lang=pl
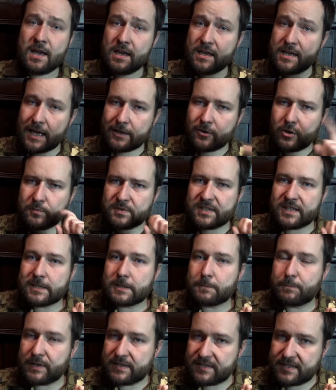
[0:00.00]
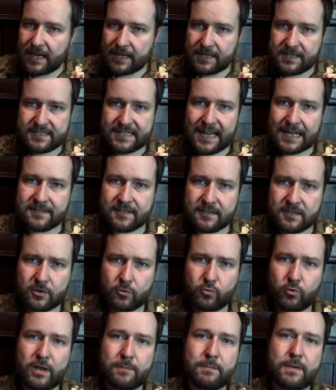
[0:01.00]
Jedną z ich specjalizacji, z
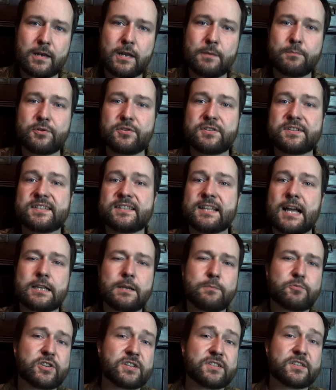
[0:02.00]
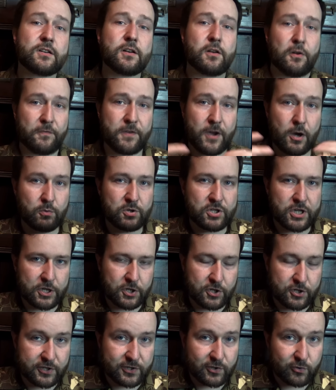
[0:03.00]
której mieli być znani przez lwią
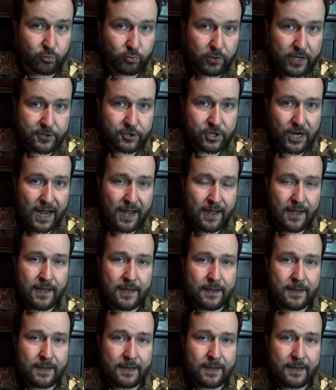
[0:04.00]
część stulecia,